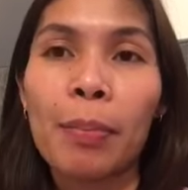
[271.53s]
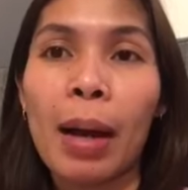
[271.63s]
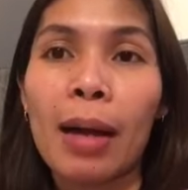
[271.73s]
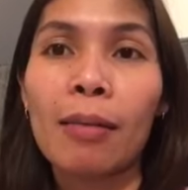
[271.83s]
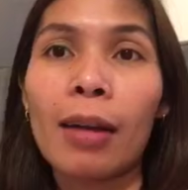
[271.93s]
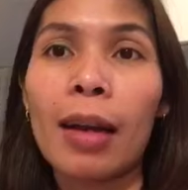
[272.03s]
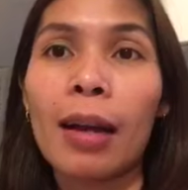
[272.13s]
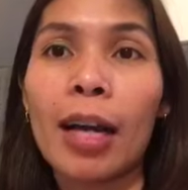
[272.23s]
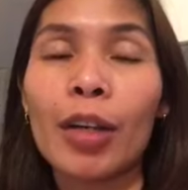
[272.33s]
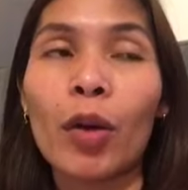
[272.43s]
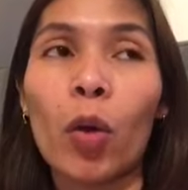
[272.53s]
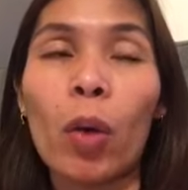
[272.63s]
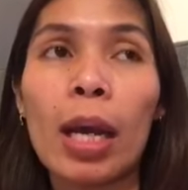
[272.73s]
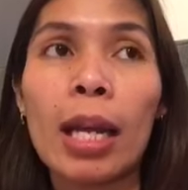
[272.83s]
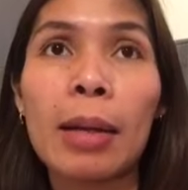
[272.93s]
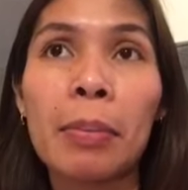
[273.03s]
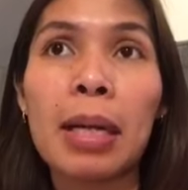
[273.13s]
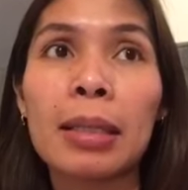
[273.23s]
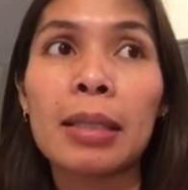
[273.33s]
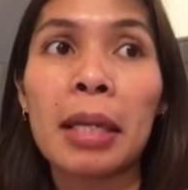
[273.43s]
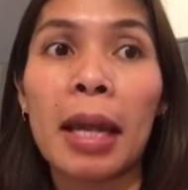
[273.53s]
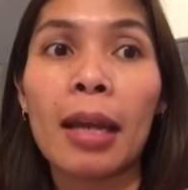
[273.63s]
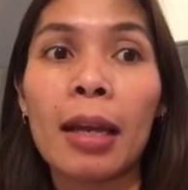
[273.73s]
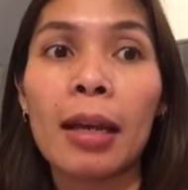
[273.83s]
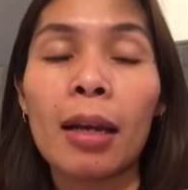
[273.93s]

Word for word: pag walang ano, wala naman ding,